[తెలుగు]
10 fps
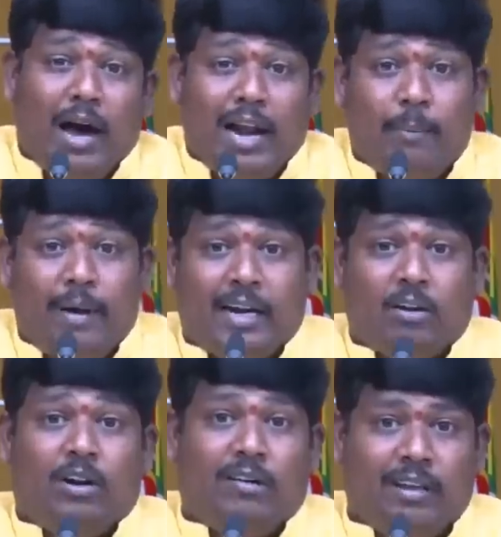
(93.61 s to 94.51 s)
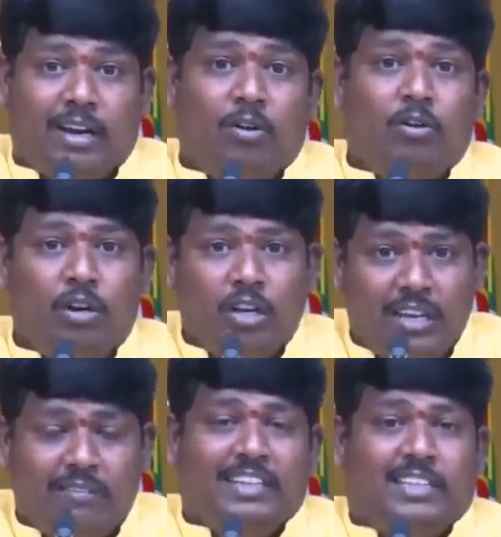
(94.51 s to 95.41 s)
వాళ్ళ మాట కూడా వినరు
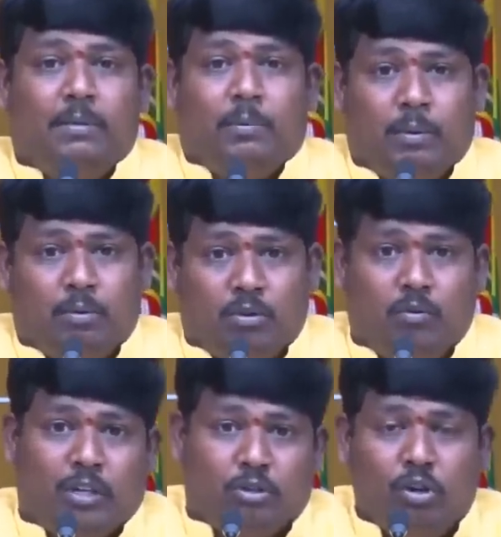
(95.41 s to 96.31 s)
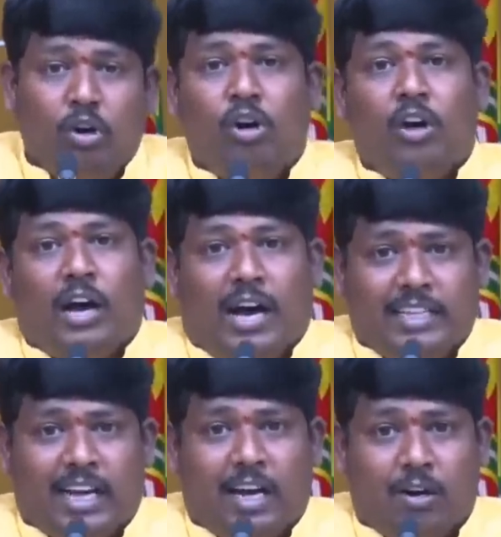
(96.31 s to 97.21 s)
ఈ వైసీపీ ప్రభుత్వం వ్యక్తులు
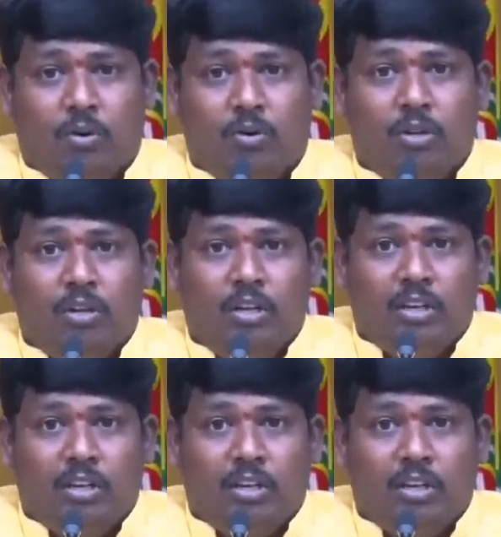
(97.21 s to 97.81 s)
అధికారులు